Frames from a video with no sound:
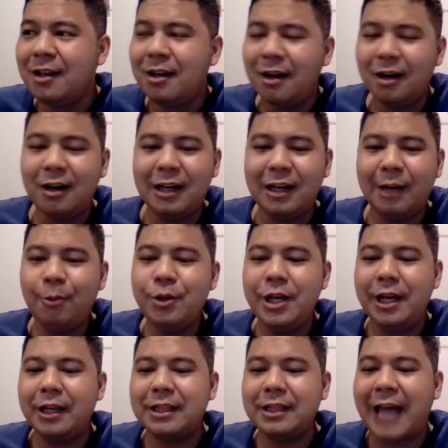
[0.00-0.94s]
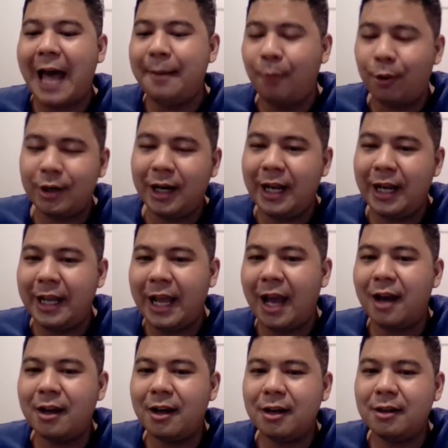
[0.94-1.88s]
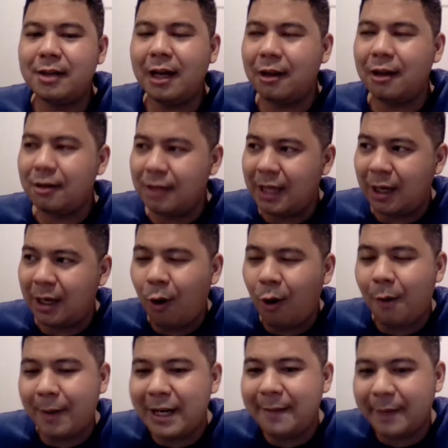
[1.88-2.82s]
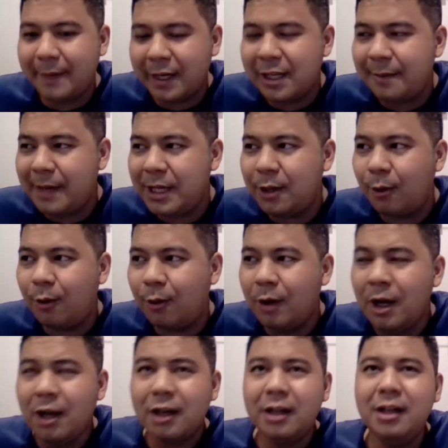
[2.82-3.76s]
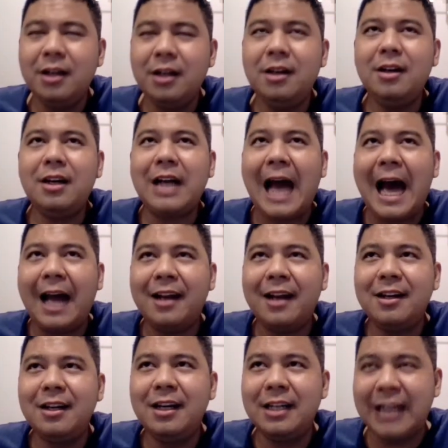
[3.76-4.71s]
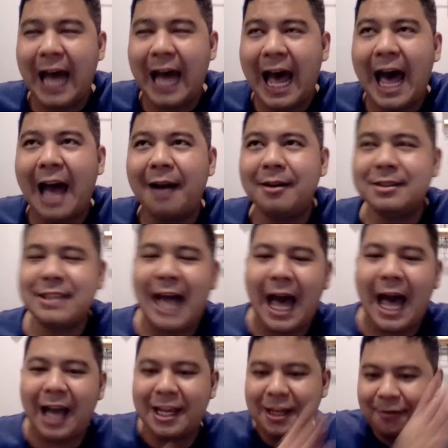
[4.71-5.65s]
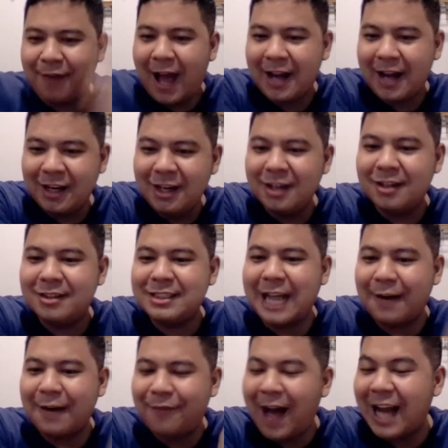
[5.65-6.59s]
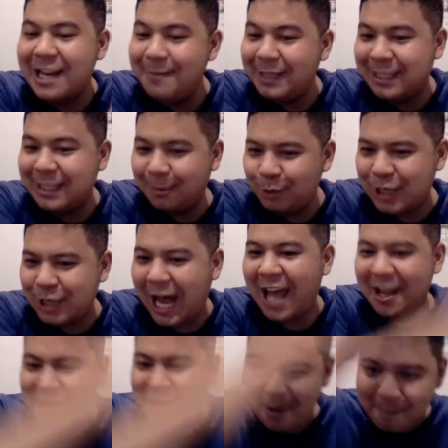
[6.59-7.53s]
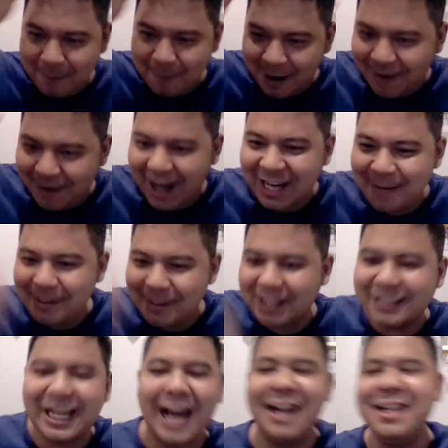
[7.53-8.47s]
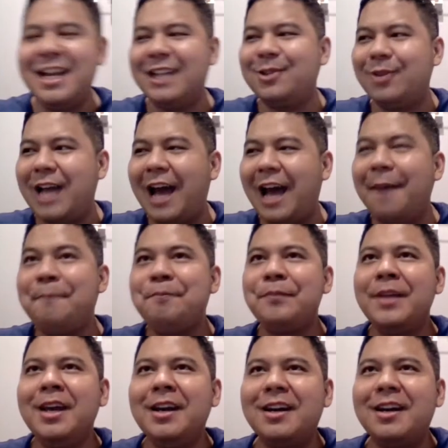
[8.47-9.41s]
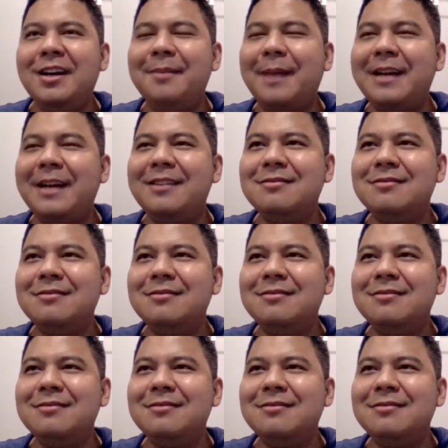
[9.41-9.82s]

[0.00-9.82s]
เออแล้วผู้หญิงตายหมดอะไรเงี้ยก็เนี่ยโลกใบนี้มันก็ยังมีอยู่คือการเดินทางจากอีกฝากหนึ่งจากฝากที่มีแต่ผู้ชายมาฝากที่มีทั้งชายและหญิงตรงเนี้ยคือมัน